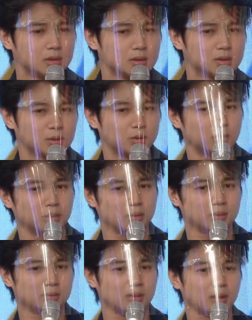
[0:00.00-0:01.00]

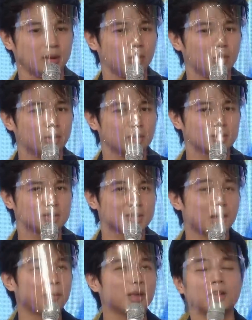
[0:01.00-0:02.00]
So, ayo
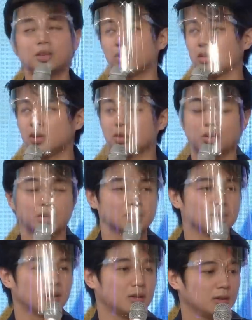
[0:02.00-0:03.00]
sabi, ito, ito
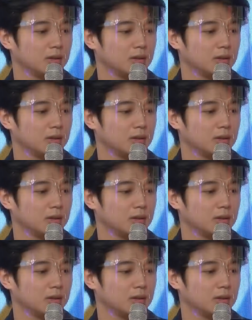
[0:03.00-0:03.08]
kasi,